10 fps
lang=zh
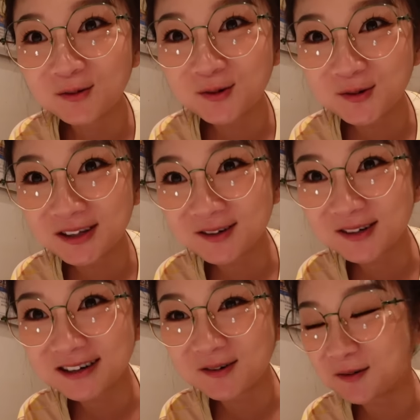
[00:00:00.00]
重的就
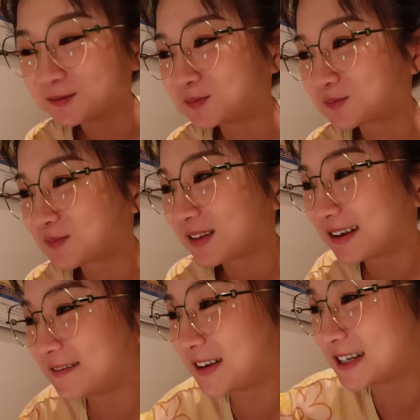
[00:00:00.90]
是那种
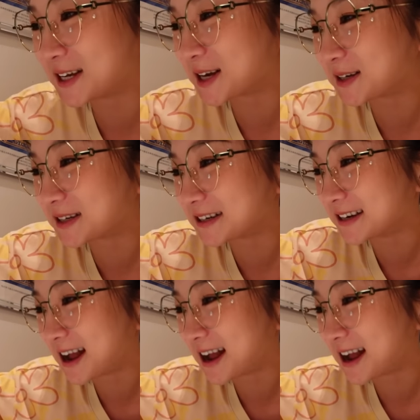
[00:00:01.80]
番茄香气，